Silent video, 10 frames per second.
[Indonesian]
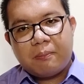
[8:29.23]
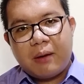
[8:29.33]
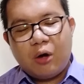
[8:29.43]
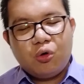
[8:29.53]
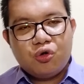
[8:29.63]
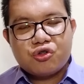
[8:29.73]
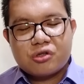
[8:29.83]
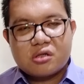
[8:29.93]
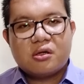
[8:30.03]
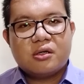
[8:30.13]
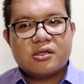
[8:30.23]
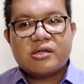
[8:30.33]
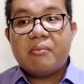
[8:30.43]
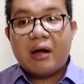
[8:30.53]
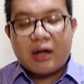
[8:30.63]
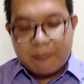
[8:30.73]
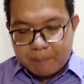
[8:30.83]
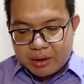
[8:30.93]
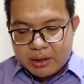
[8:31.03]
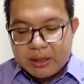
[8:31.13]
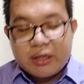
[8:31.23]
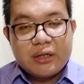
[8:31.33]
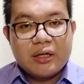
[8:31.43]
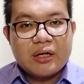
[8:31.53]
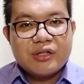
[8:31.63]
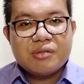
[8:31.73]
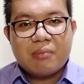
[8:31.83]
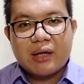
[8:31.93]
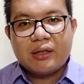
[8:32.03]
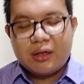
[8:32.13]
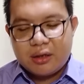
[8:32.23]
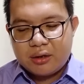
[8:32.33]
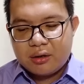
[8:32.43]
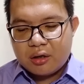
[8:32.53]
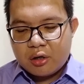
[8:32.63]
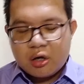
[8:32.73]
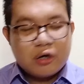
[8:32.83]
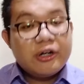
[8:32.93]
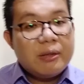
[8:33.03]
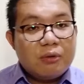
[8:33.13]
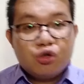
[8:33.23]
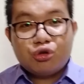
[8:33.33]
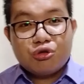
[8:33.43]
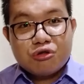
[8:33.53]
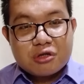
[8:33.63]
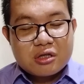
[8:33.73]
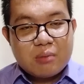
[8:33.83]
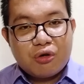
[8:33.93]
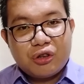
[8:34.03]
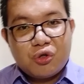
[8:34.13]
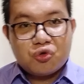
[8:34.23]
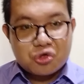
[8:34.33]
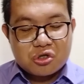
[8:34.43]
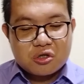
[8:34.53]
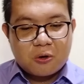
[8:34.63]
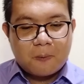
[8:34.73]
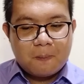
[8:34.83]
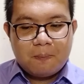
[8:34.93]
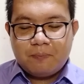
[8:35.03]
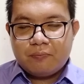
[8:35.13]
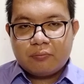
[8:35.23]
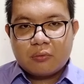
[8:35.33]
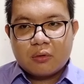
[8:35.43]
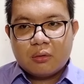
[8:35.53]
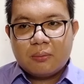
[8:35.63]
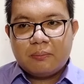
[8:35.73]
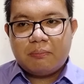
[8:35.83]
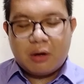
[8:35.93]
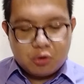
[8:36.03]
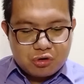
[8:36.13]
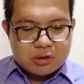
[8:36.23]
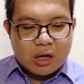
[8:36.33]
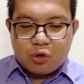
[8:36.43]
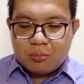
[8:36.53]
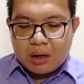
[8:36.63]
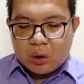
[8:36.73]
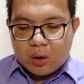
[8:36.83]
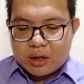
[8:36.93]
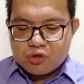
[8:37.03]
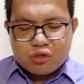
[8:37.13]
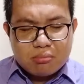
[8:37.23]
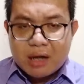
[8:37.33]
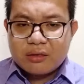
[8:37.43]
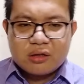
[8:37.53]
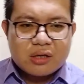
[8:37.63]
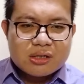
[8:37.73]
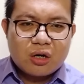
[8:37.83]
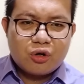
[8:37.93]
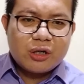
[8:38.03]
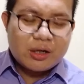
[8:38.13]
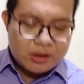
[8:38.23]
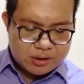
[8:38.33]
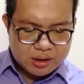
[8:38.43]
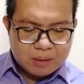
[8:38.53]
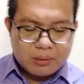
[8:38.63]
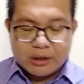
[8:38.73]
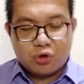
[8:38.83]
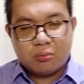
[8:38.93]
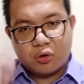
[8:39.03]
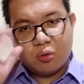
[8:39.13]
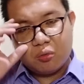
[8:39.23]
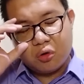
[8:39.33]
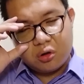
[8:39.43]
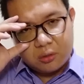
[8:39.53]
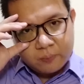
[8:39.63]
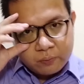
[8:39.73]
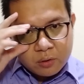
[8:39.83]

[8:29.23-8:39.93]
Paulus sebagai pendiri dari jemaat ini, dia mengutus Timotius. Paulus tahu bahwa jemaat di Tesalonika ini sedang begitu bergumul,